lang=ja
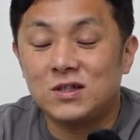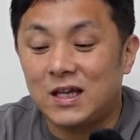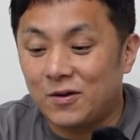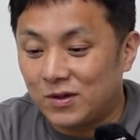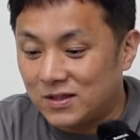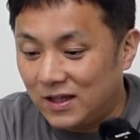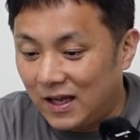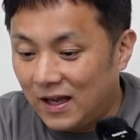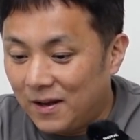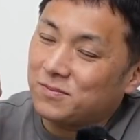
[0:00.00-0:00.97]
自体をです
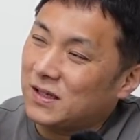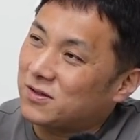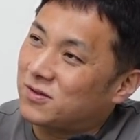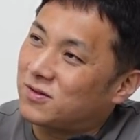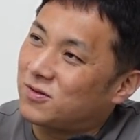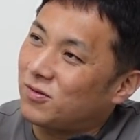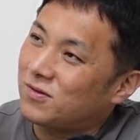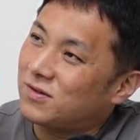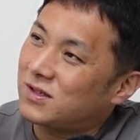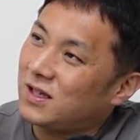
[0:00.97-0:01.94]
ね、まあ、
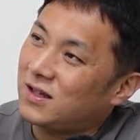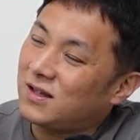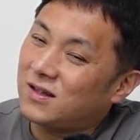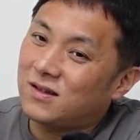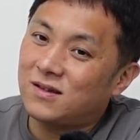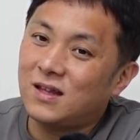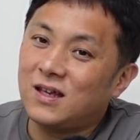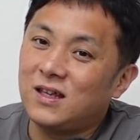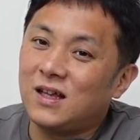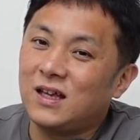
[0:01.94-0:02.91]
属性
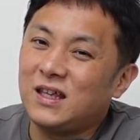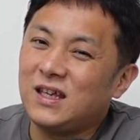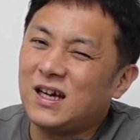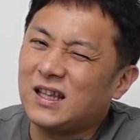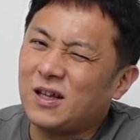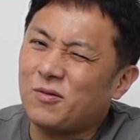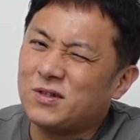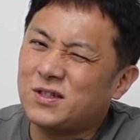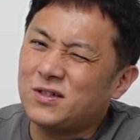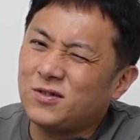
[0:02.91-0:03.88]
的な言い方を
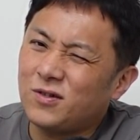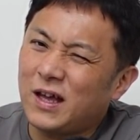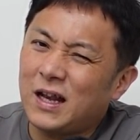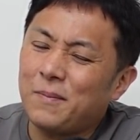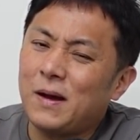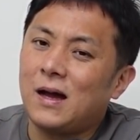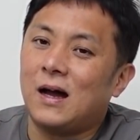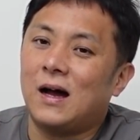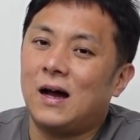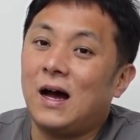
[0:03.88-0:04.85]
するのであれ
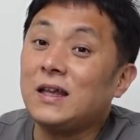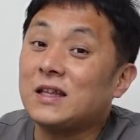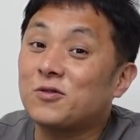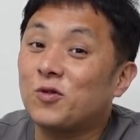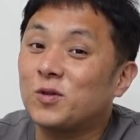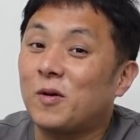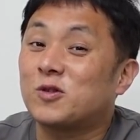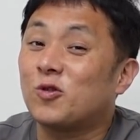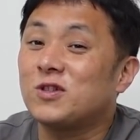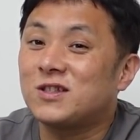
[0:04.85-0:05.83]
ば、あえてそういう言葉を
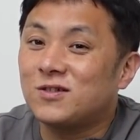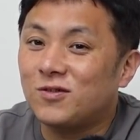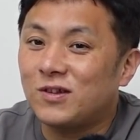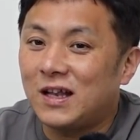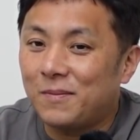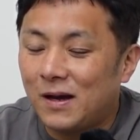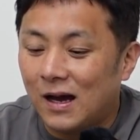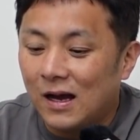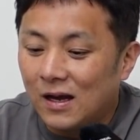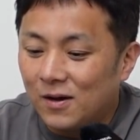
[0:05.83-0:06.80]
チョイスするのであれ
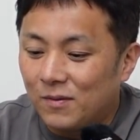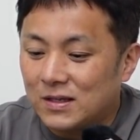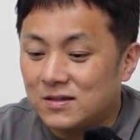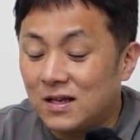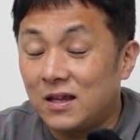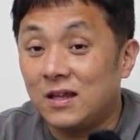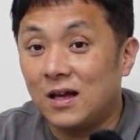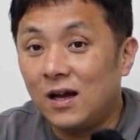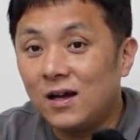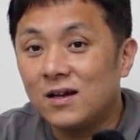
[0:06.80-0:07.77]
ば、忘れてい
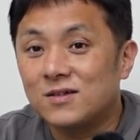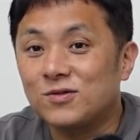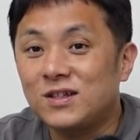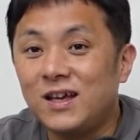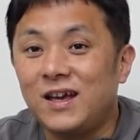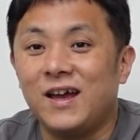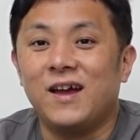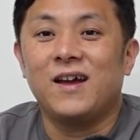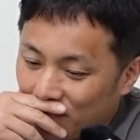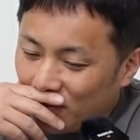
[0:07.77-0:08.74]
た。そし
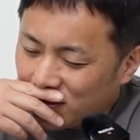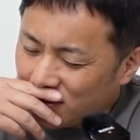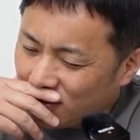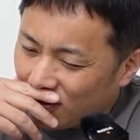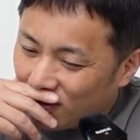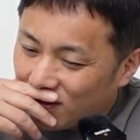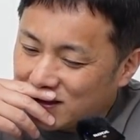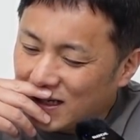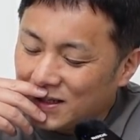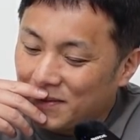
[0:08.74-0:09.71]
て、もうちょっと、
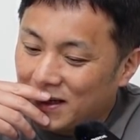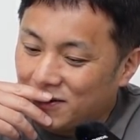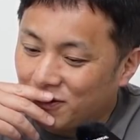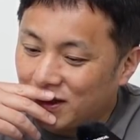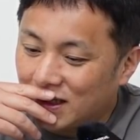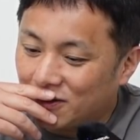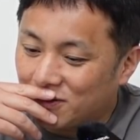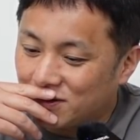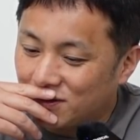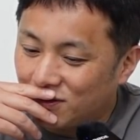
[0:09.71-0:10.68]
さらに回りくどい言い方を
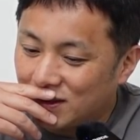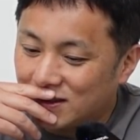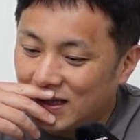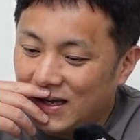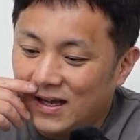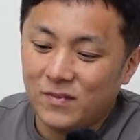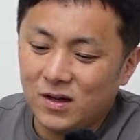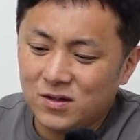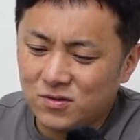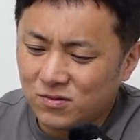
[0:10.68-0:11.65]
するとですね、
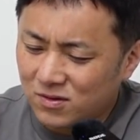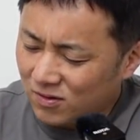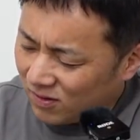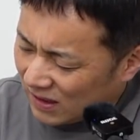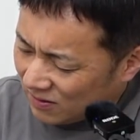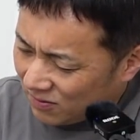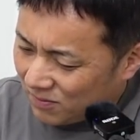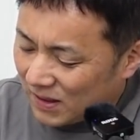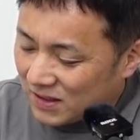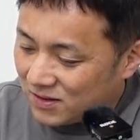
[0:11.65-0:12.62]
あ、ちょっとあ
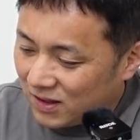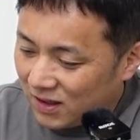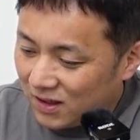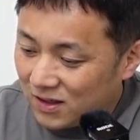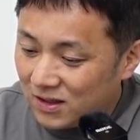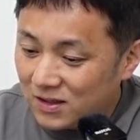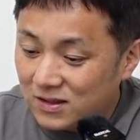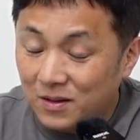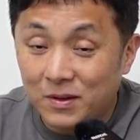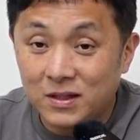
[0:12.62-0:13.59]
の、祭
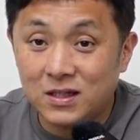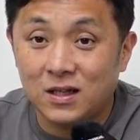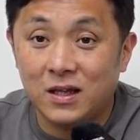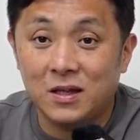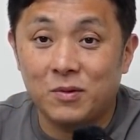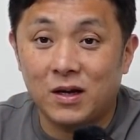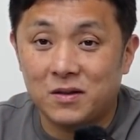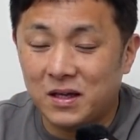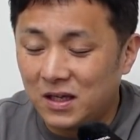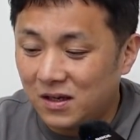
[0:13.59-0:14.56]
り迫ってきたね。でもなん
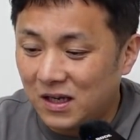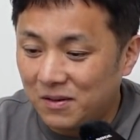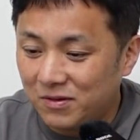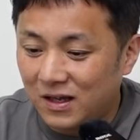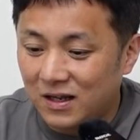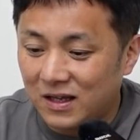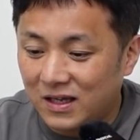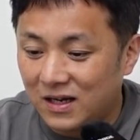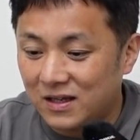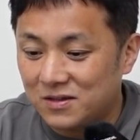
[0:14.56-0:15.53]
か最近ライブやらなん
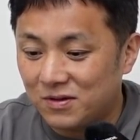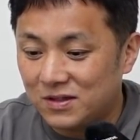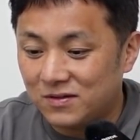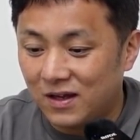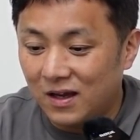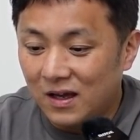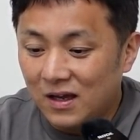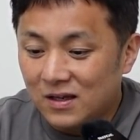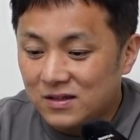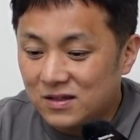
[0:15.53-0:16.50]
やらで忙しくて、
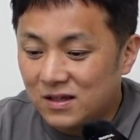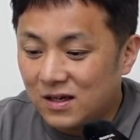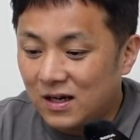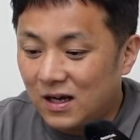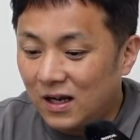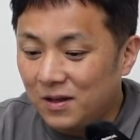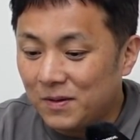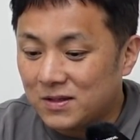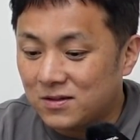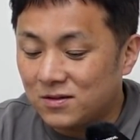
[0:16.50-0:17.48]
すっかり
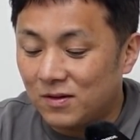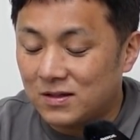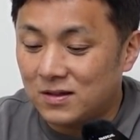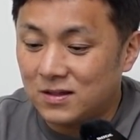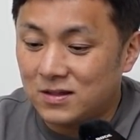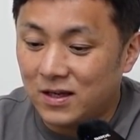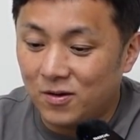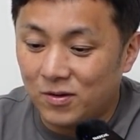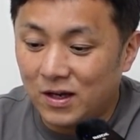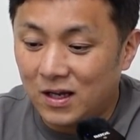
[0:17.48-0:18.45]
祭るの忘れてた
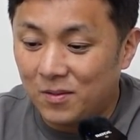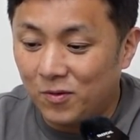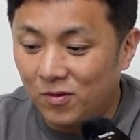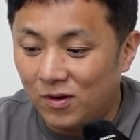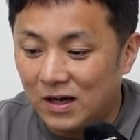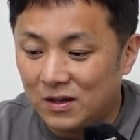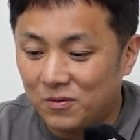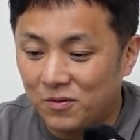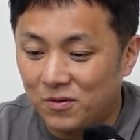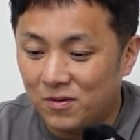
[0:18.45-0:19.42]
よ。だからもう、あ
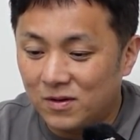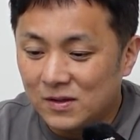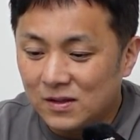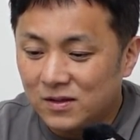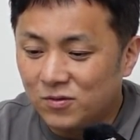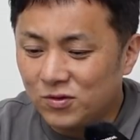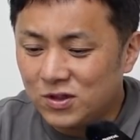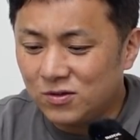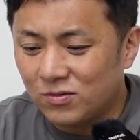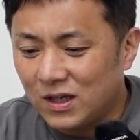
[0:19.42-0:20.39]
の、どう
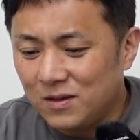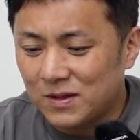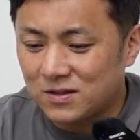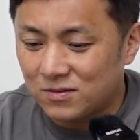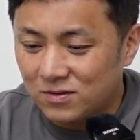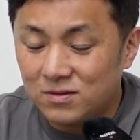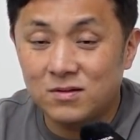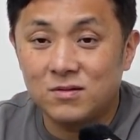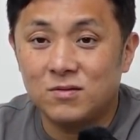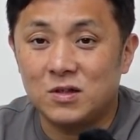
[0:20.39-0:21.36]
しよう、何祭る
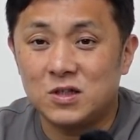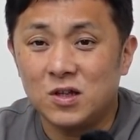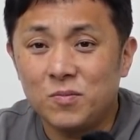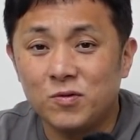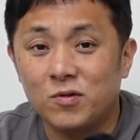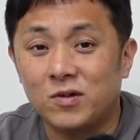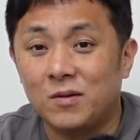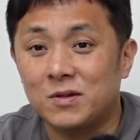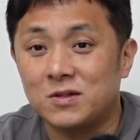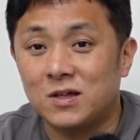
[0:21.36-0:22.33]
いいんじゃね
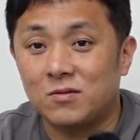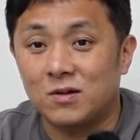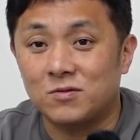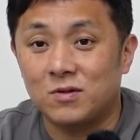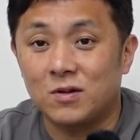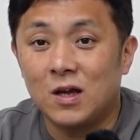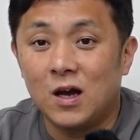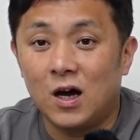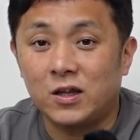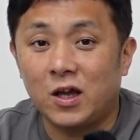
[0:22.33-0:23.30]
プロテクター祭りあるから、それ
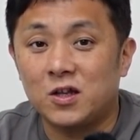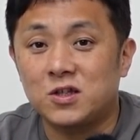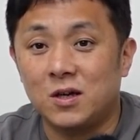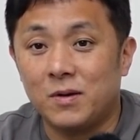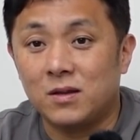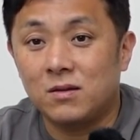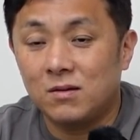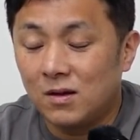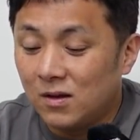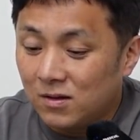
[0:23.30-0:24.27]
当てがっちゃえ
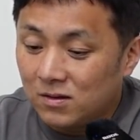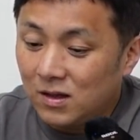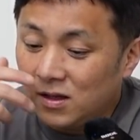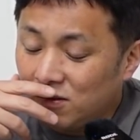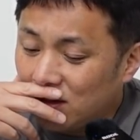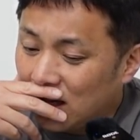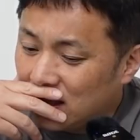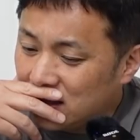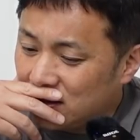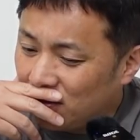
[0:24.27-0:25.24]
ば。っていう
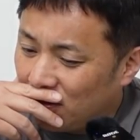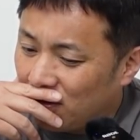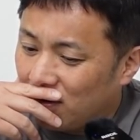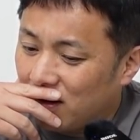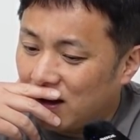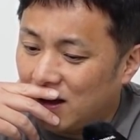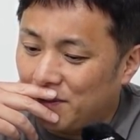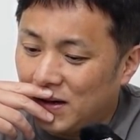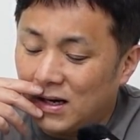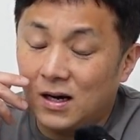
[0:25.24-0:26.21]
感じの、
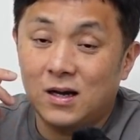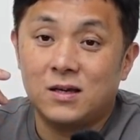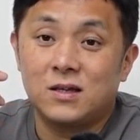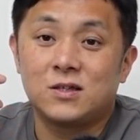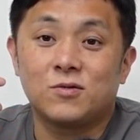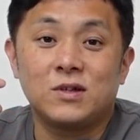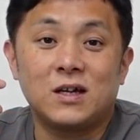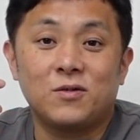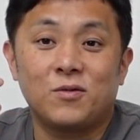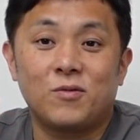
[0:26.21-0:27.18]
えー、まあ、非常に
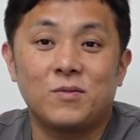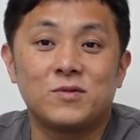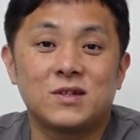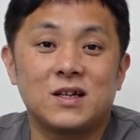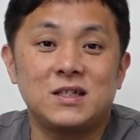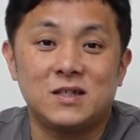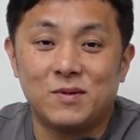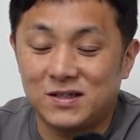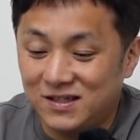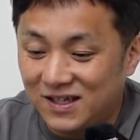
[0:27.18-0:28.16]
あの、これ難しい言い
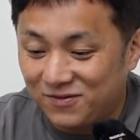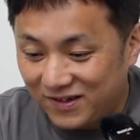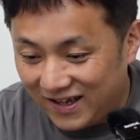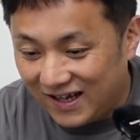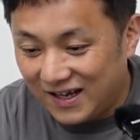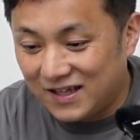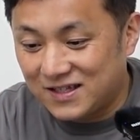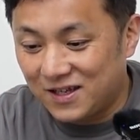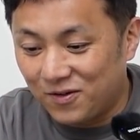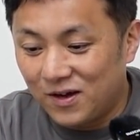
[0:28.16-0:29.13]
回しになるんで、あれなんで
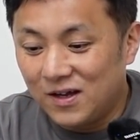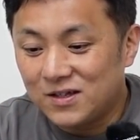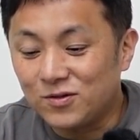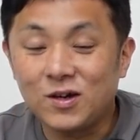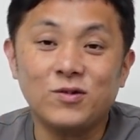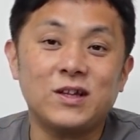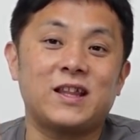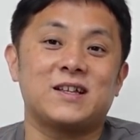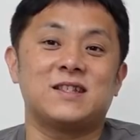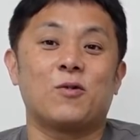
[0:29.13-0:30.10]
すけど、そんなこんな
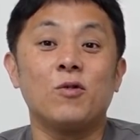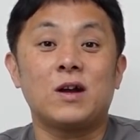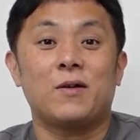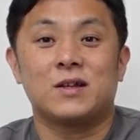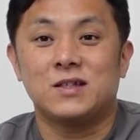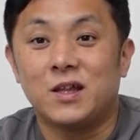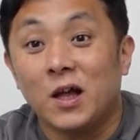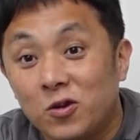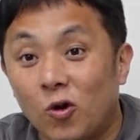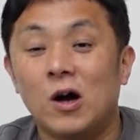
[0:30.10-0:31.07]
でですね、今回はですね、
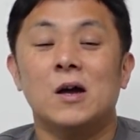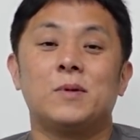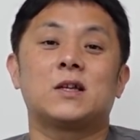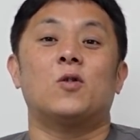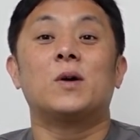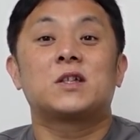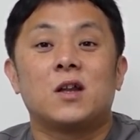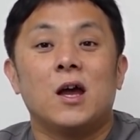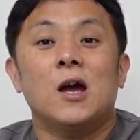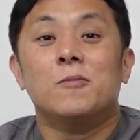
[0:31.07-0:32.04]
なんと、皆さんお待ち
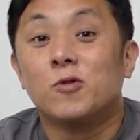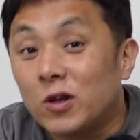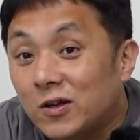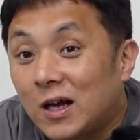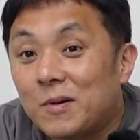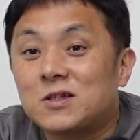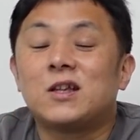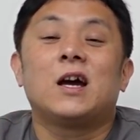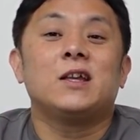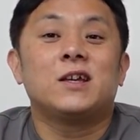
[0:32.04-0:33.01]
かね、プロテクター
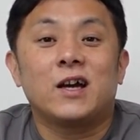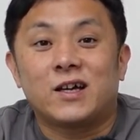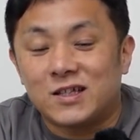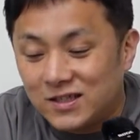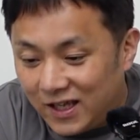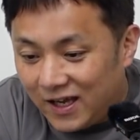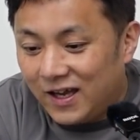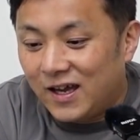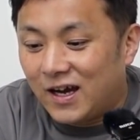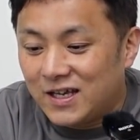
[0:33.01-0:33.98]
祭り第2回がですね、
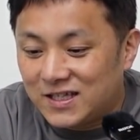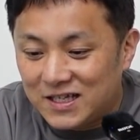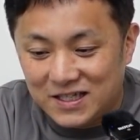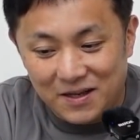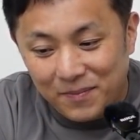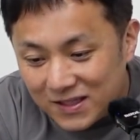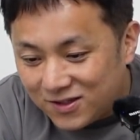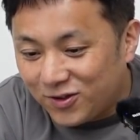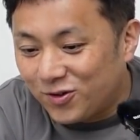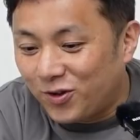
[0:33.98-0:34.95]
えー、開催されま
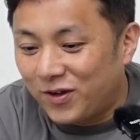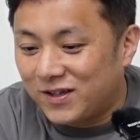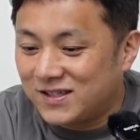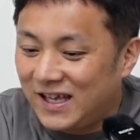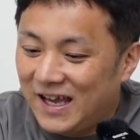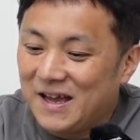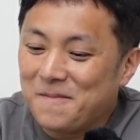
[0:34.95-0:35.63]
すということでですね、